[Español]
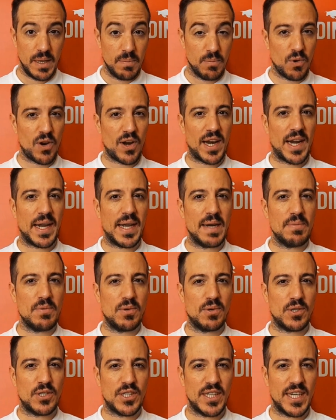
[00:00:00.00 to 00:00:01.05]
Bueno,
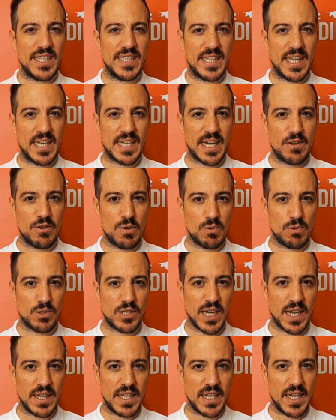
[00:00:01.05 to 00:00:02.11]
arrancamos este desayuno
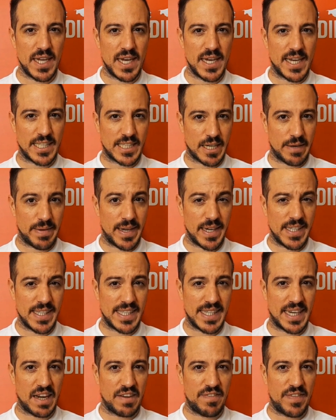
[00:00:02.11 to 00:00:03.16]
bursátil, ya
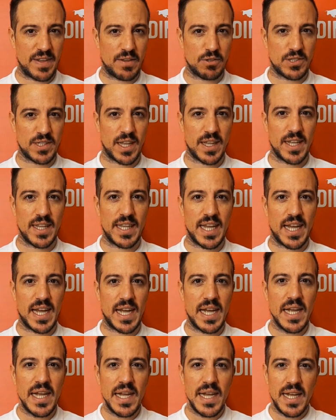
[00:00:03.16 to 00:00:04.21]
sabéis, café
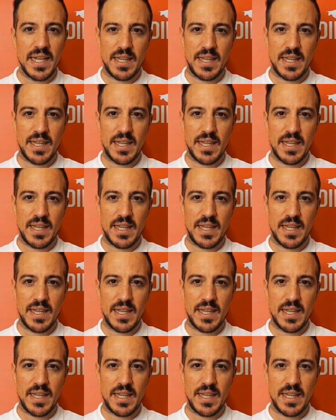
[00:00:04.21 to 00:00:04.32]
tostadita,